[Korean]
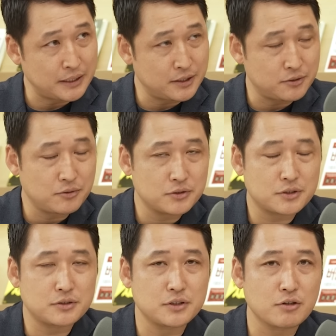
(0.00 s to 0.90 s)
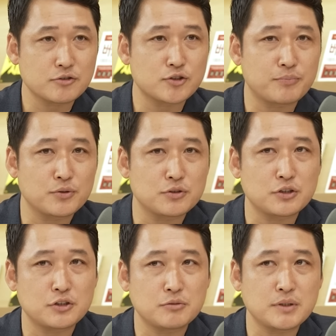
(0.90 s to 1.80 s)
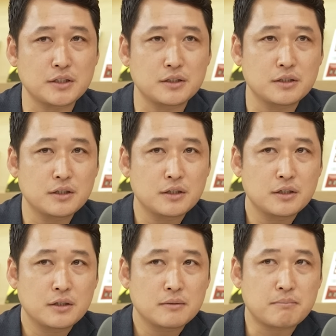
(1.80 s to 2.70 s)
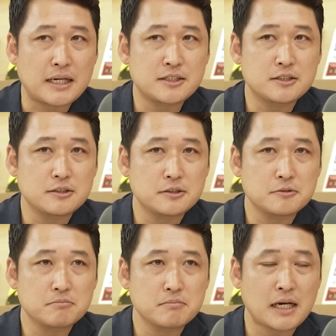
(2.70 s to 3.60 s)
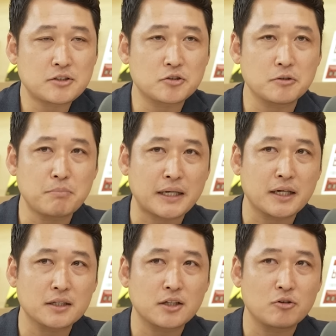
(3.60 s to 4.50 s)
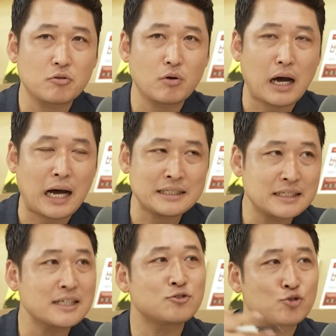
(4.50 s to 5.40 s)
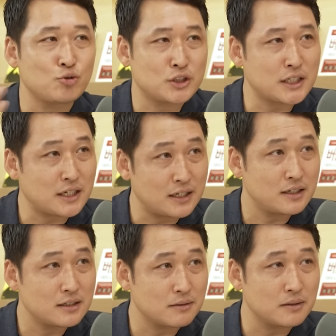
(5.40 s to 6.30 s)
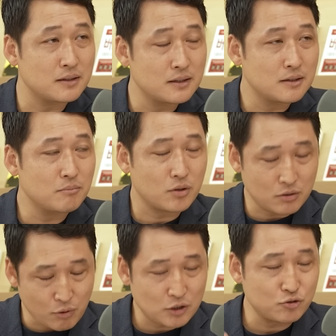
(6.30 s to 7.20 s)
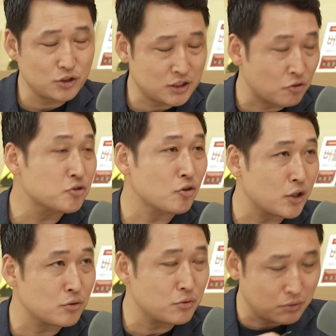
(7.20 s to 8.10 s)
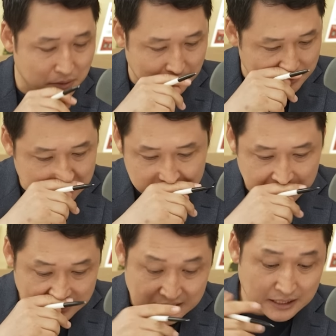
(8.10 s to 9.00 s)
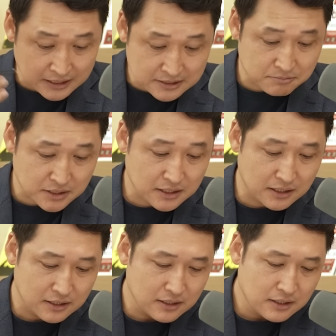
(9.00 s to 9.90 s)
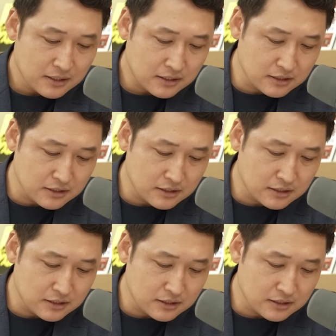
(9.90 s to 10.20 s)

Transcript: 반대로 어쨌든 이광수 대표님이 말씀하셨던 방향대로 안 갈 수도 있잖아요. 그렇죠. 당연하죠. 뭐 확률이 적더라도 네, 네. 있지 않겠습니까? 네.